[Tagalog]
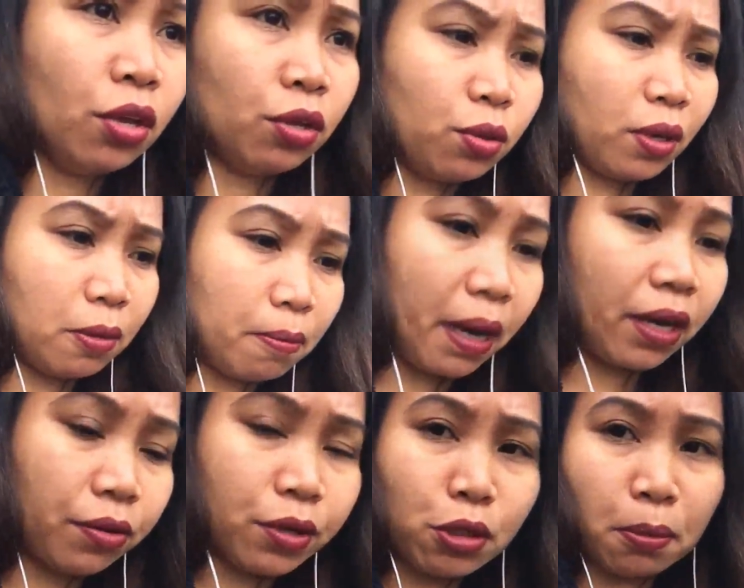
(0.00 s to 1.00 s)
you can
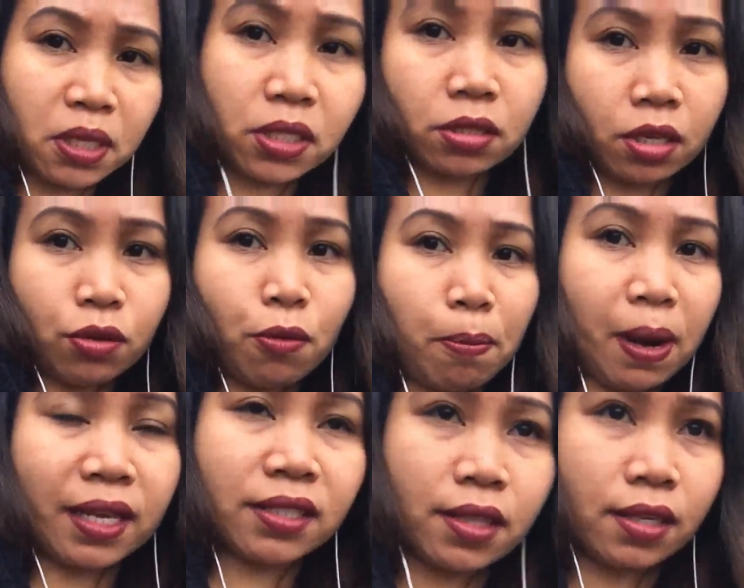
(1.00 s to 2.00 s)
buy Christmas tree yung
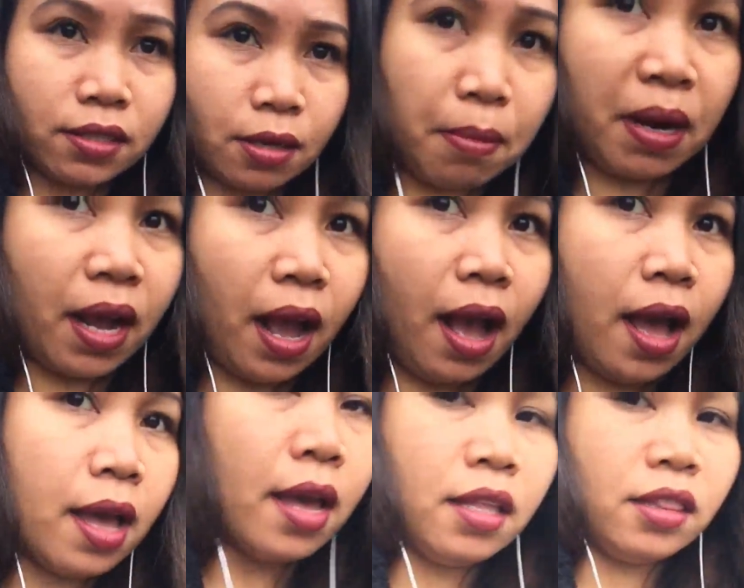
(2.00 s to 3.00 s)
plastic sa mga
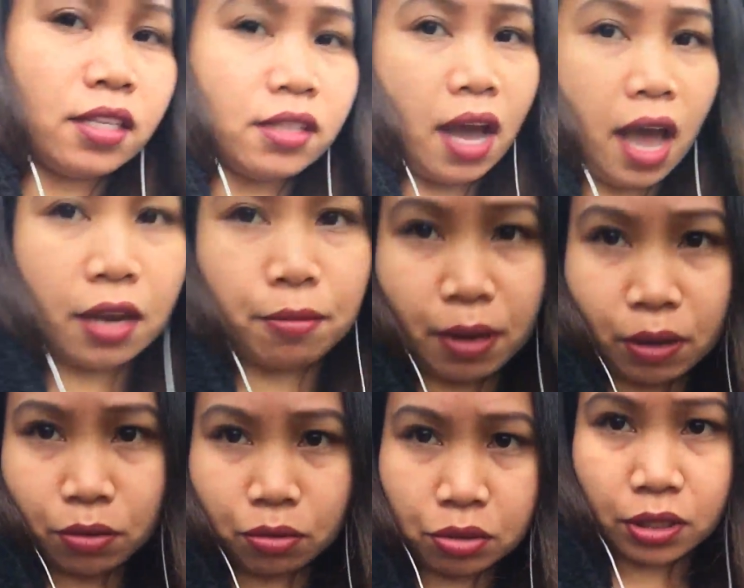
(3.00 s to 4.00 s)
tindahan.
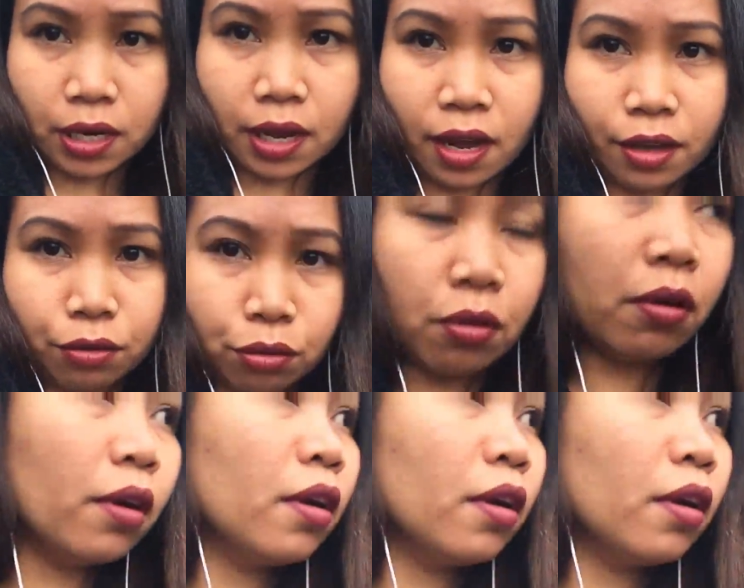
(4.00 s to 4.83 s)
Meron yun sila ngayon.